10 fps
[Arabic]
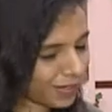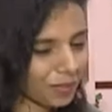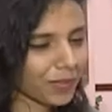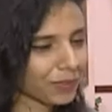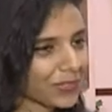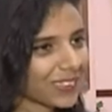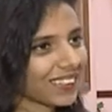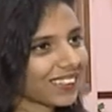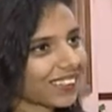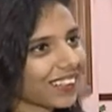أنبا موسى
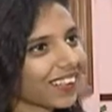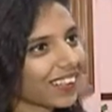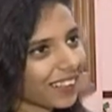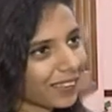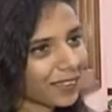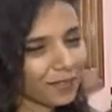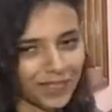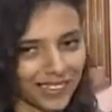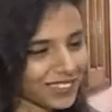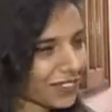
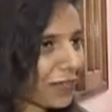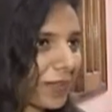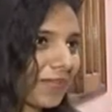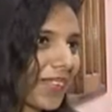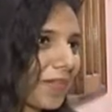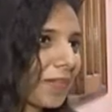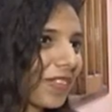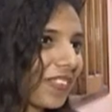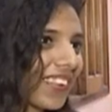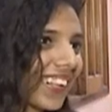بتاع الشباب دايما
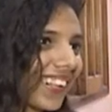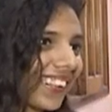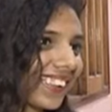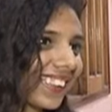بتفرج عليه